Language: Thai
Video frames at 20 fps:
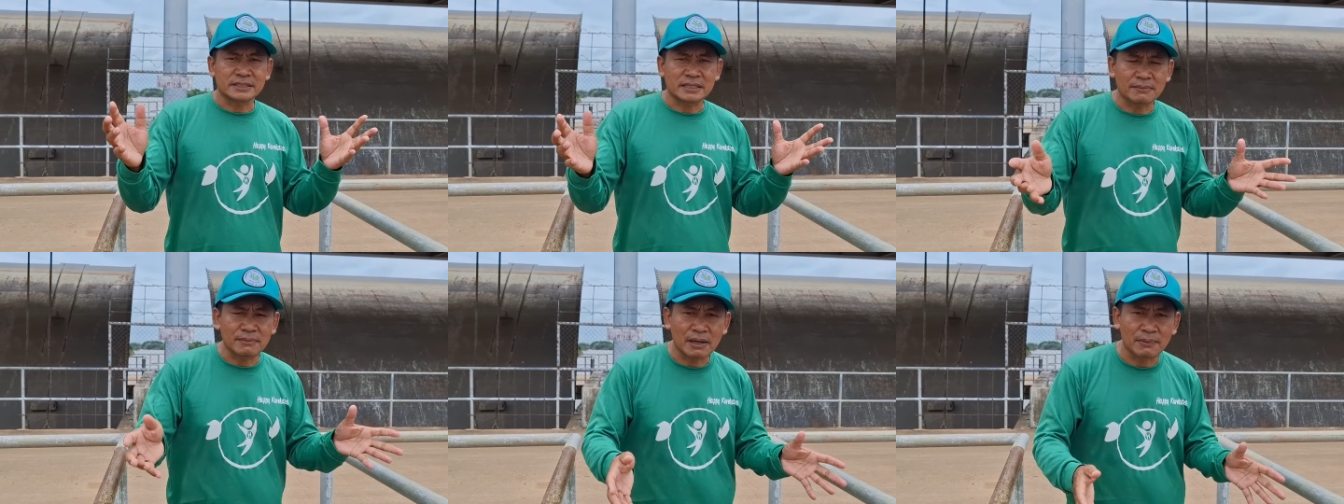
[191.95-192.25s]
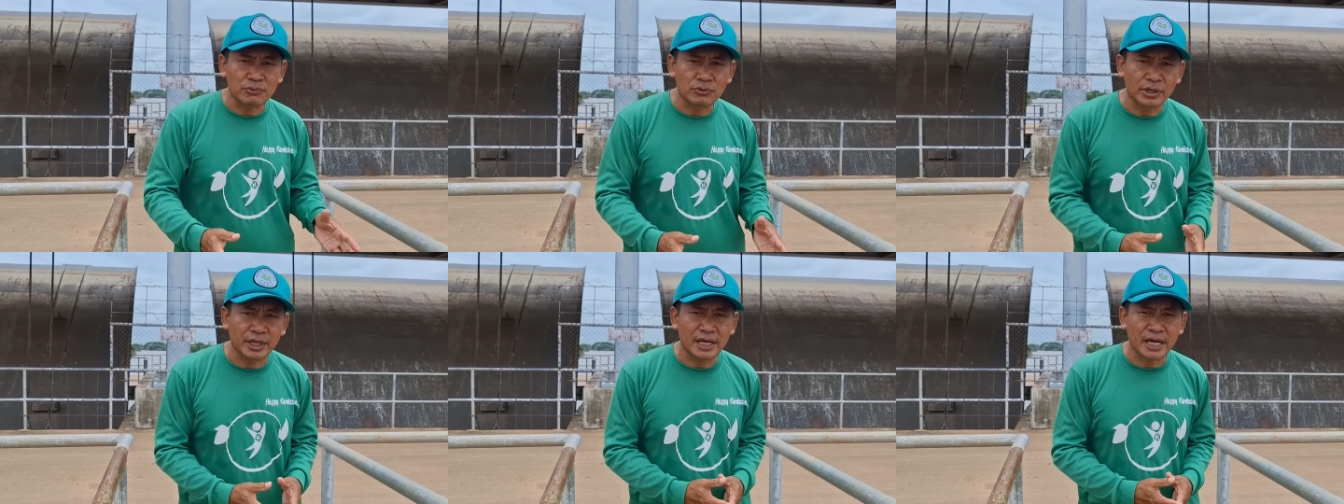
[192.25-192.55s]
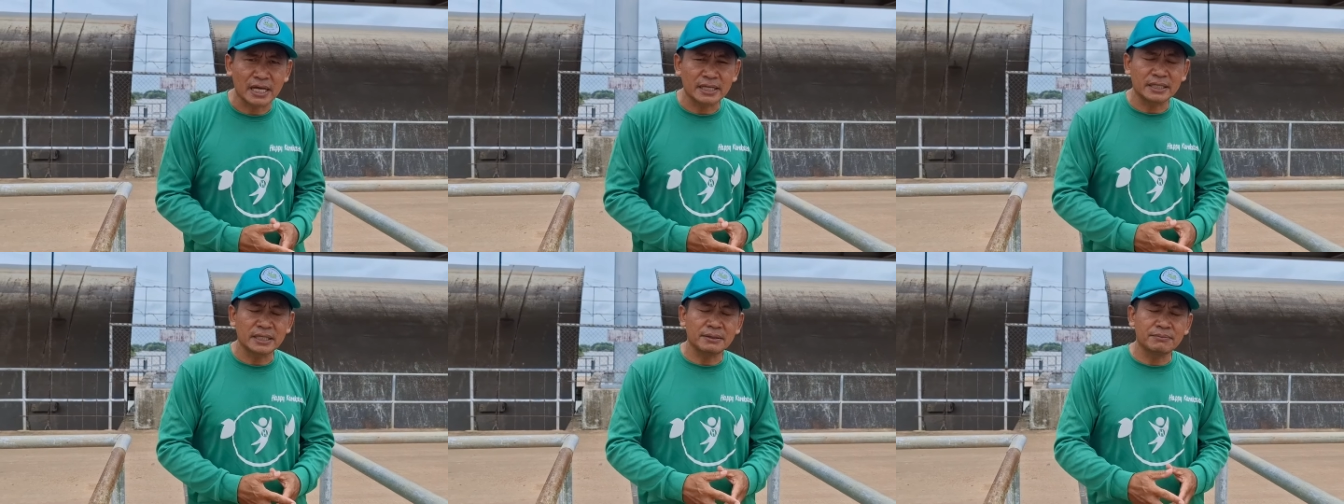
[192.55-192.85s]
สำหรับหน่วย
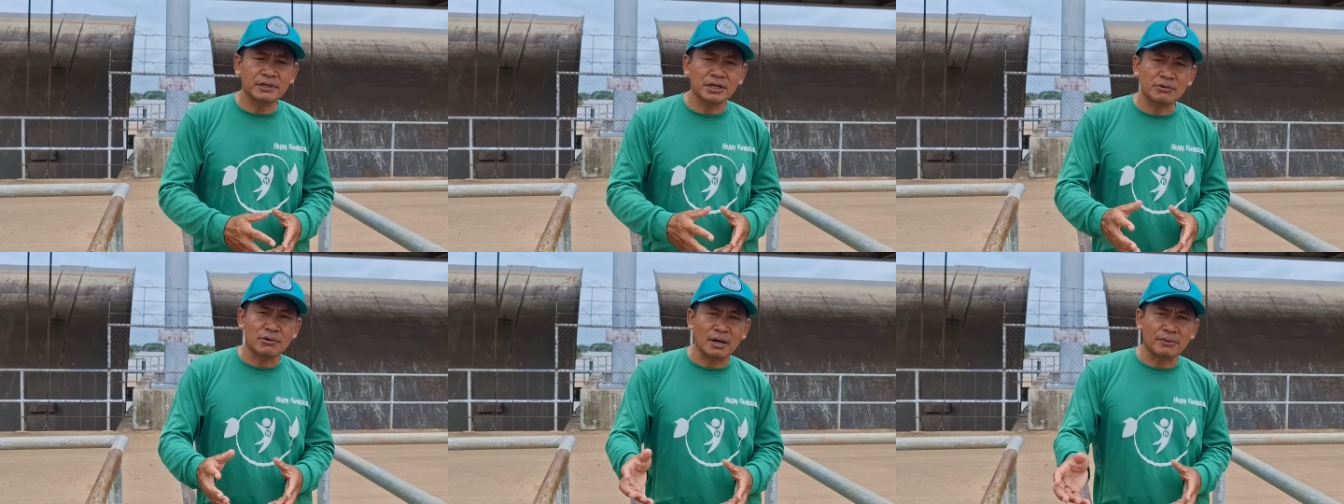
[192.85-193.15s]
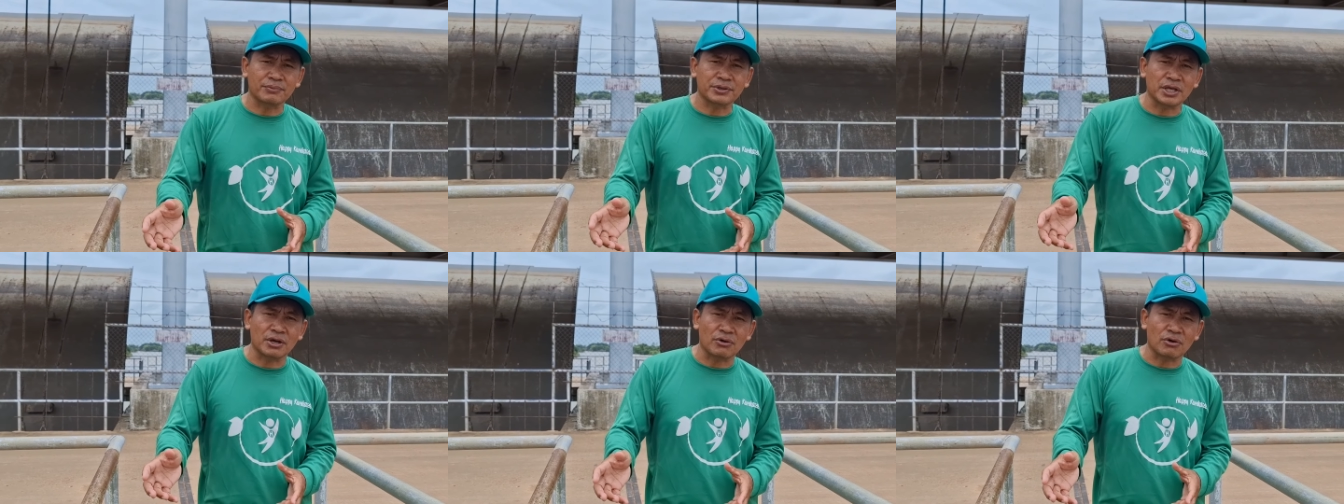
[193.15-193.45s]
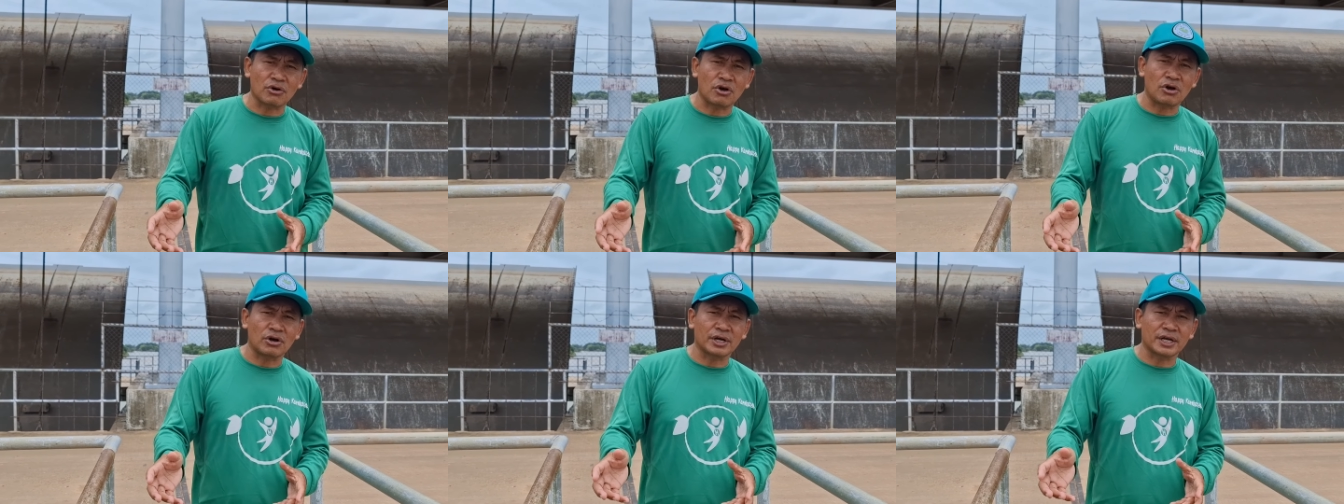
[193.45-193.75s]
งานที่มีความเกี่ย
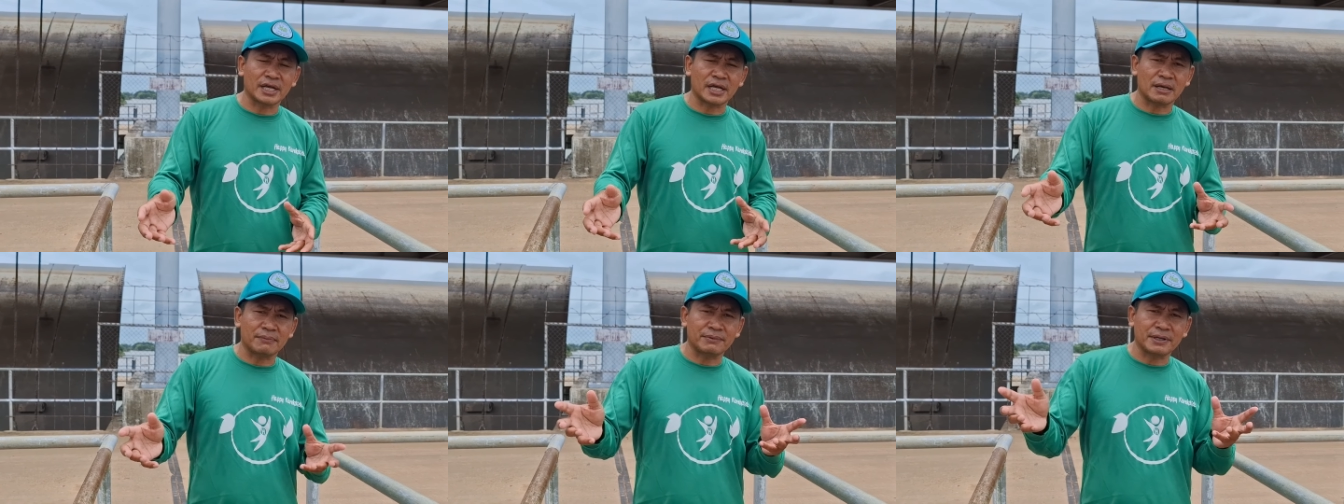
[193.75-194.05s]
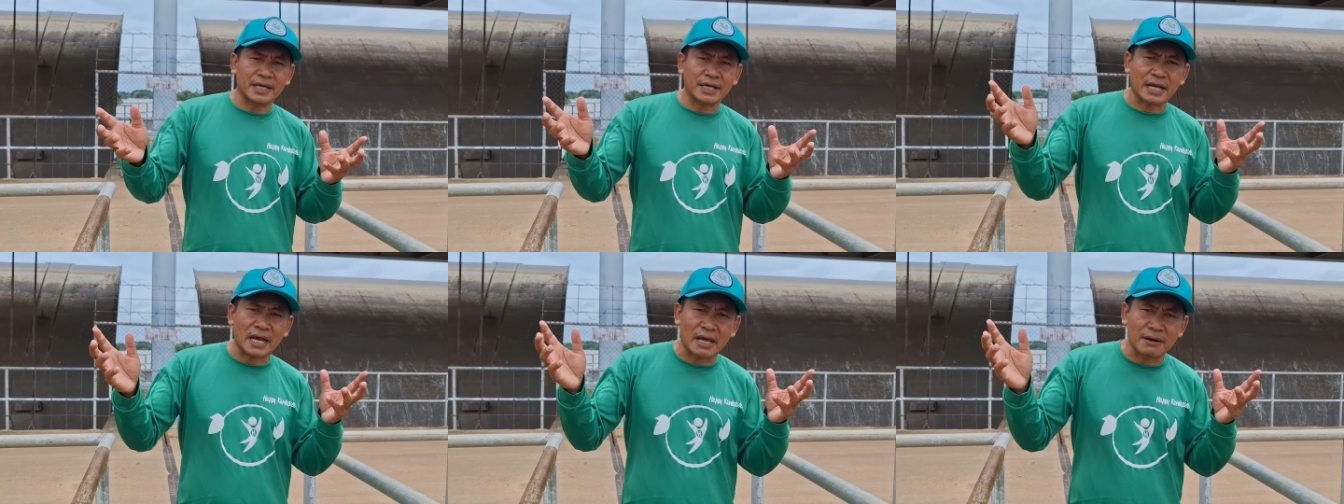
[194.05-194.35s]
วข้องนะครับ ใน